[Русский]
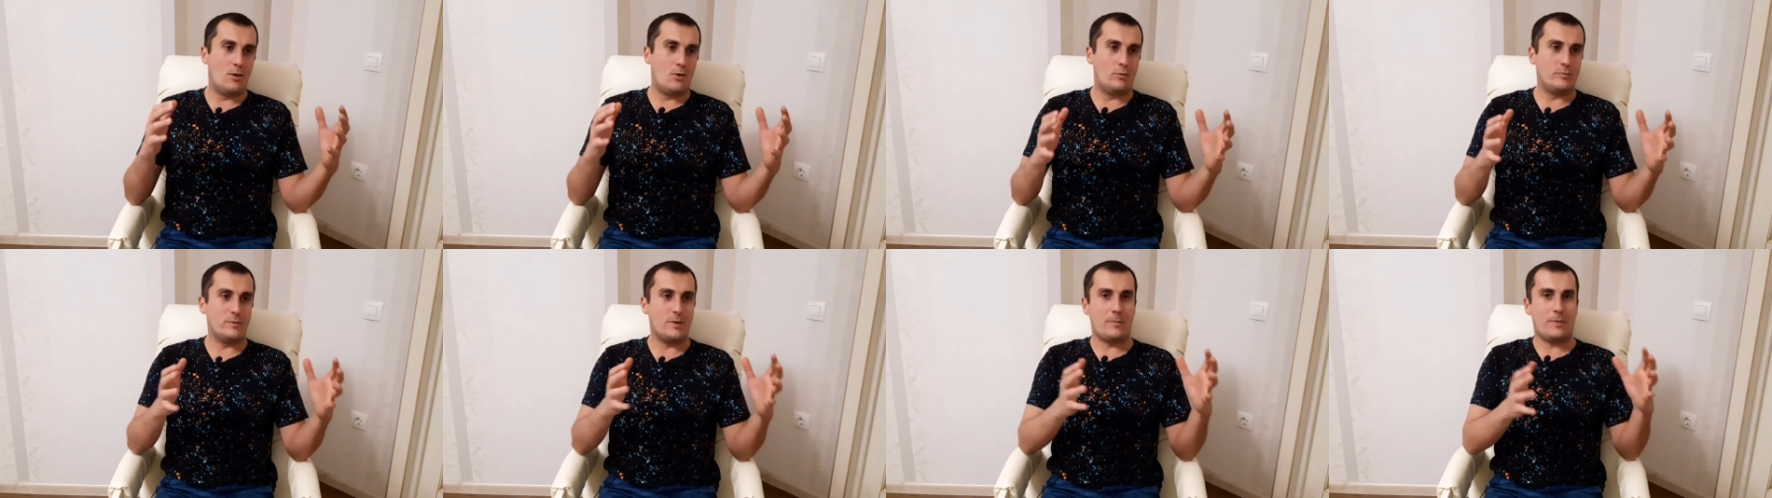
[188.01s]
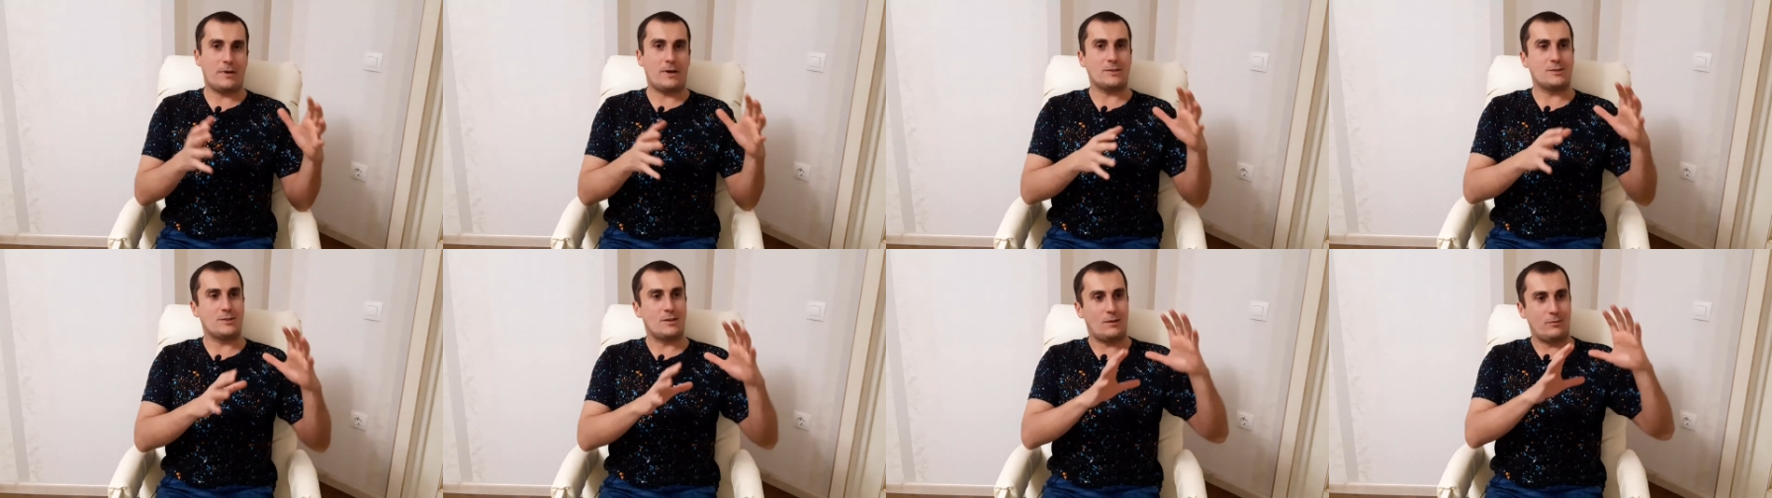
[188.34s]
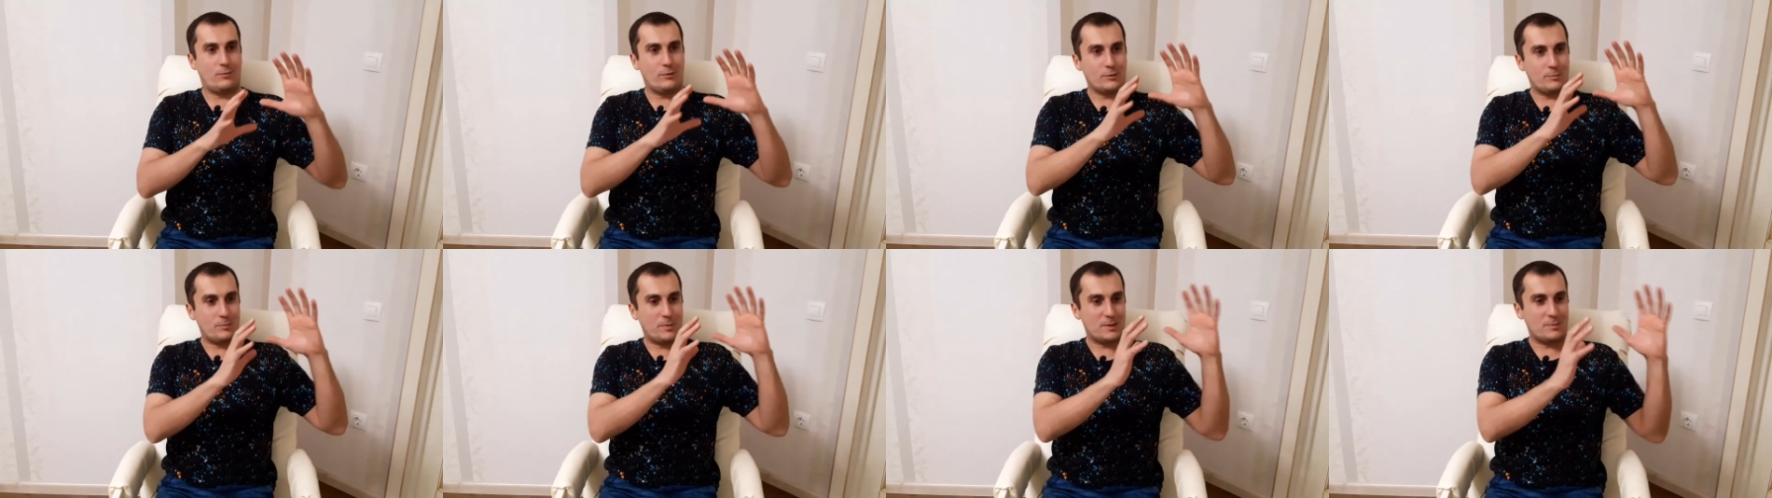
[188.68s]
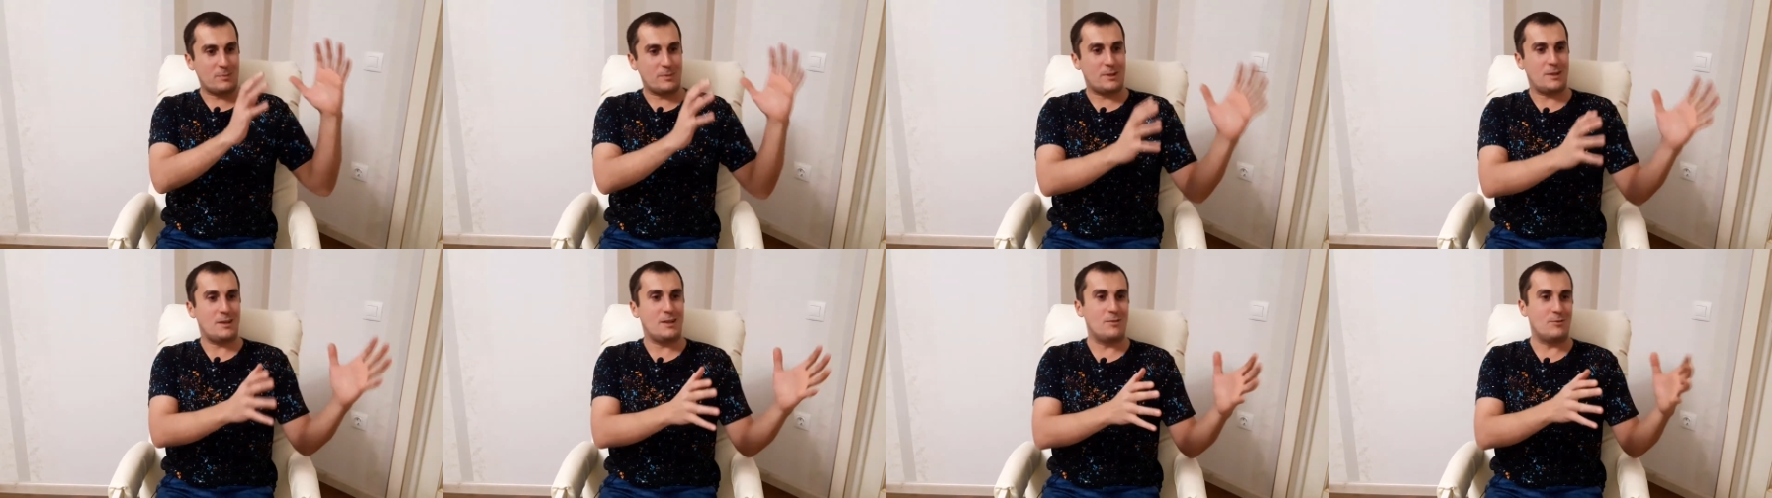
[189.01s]
он мне показал, вот
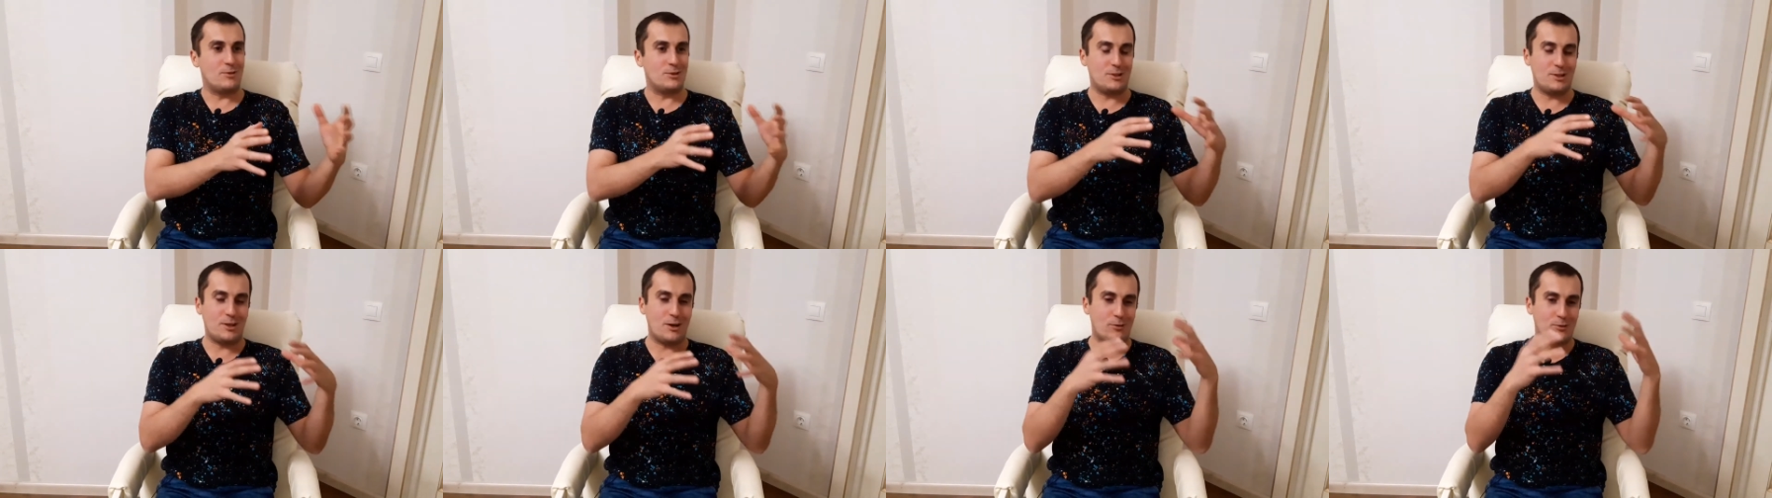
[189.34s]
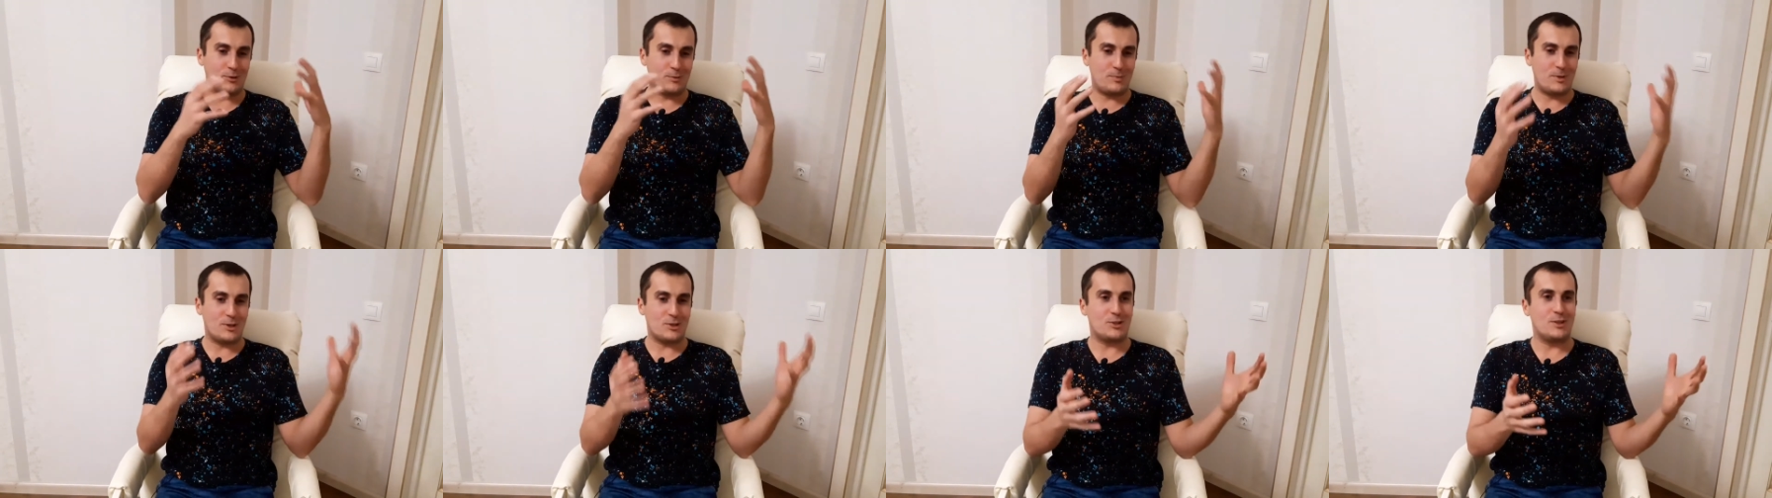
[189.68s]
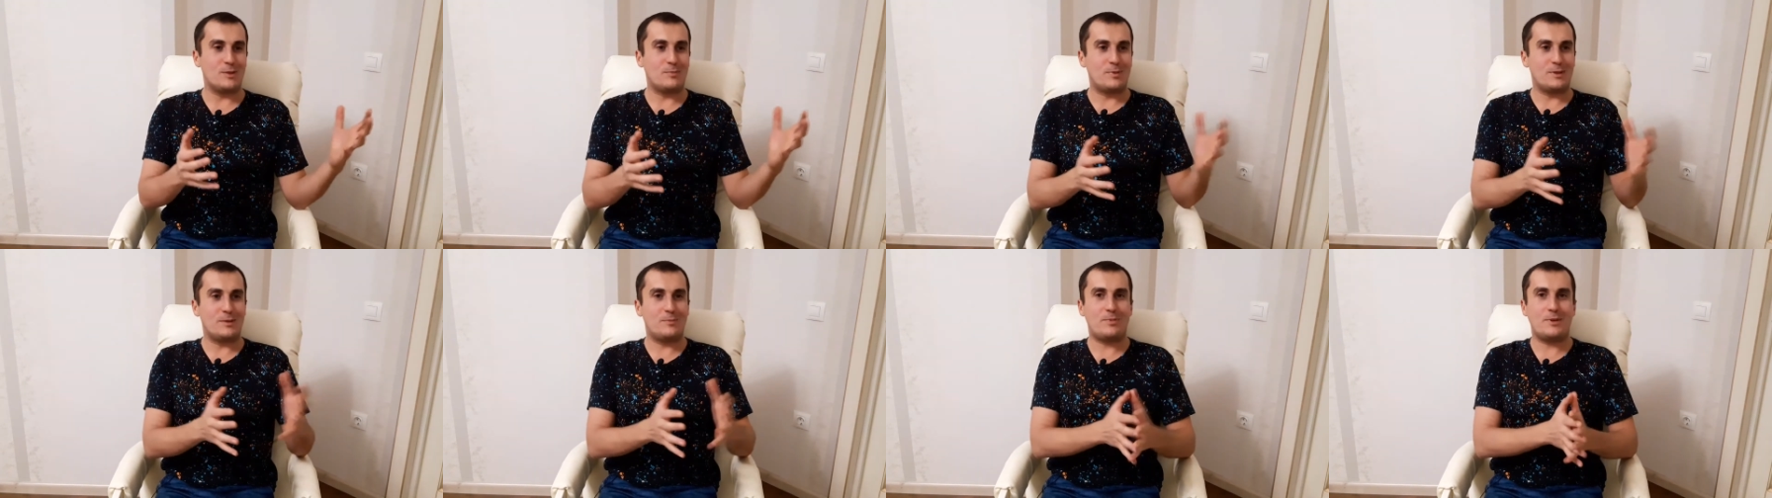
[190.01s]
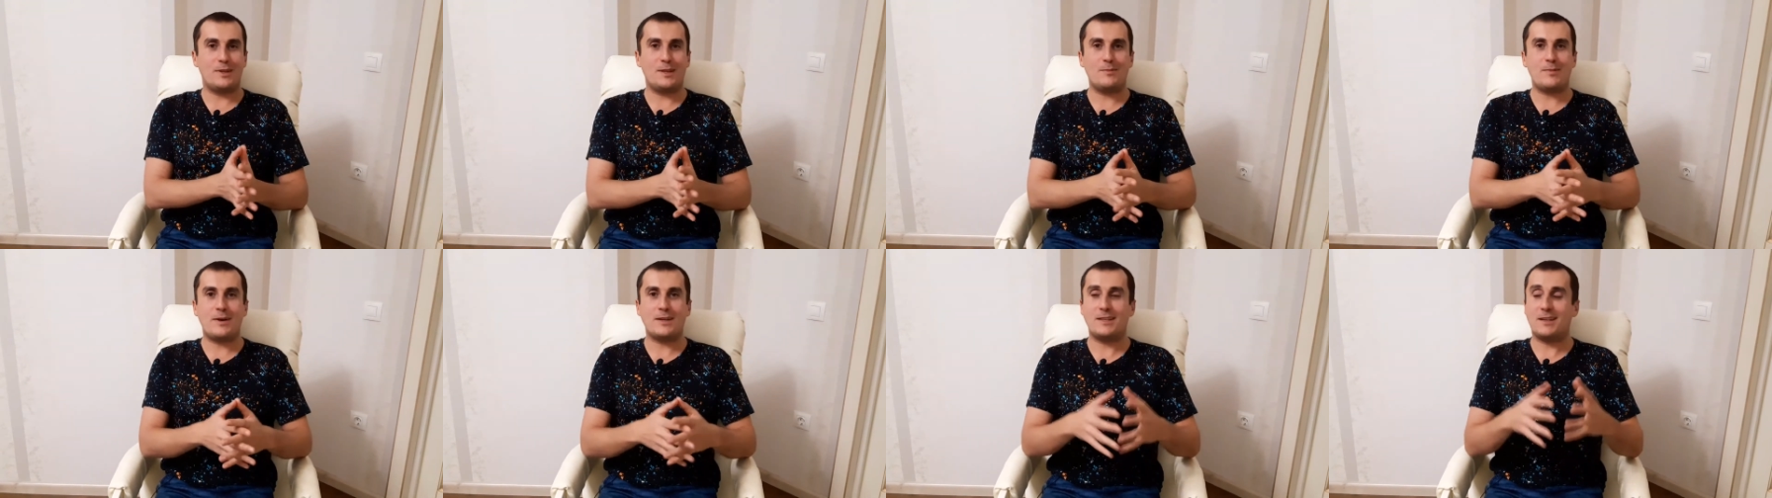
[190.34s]
посмотри, вот я успешный
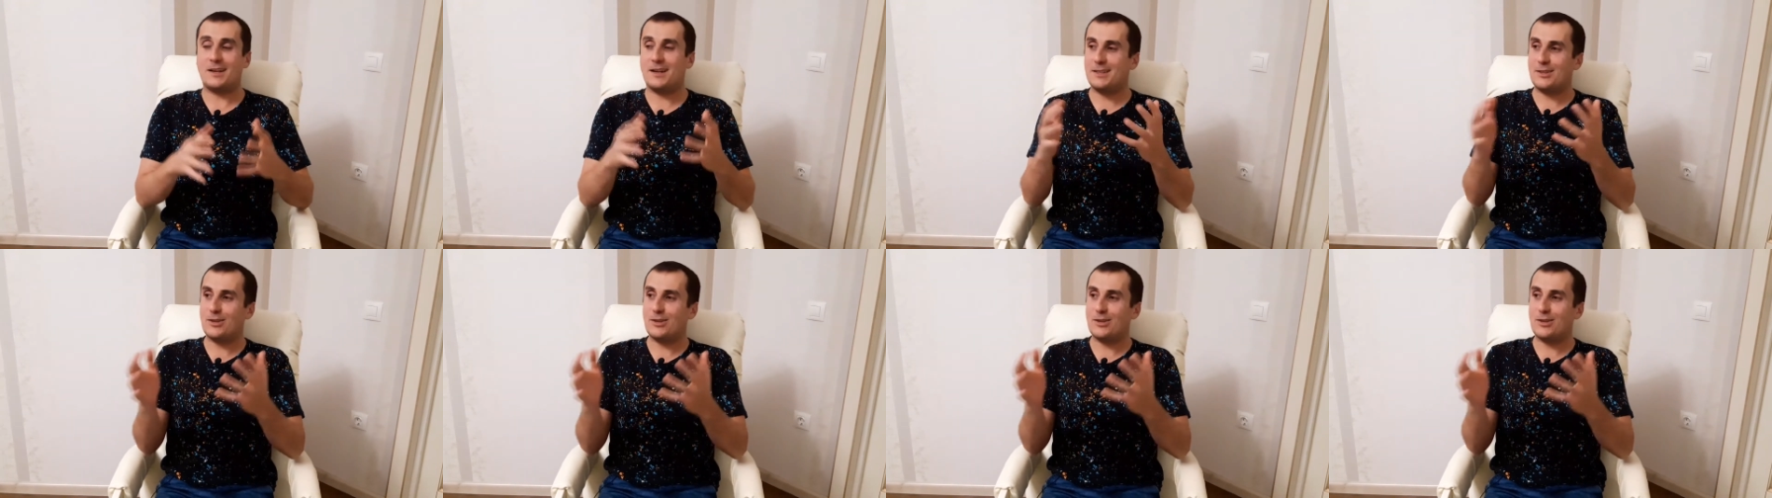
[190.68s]
предприниматель,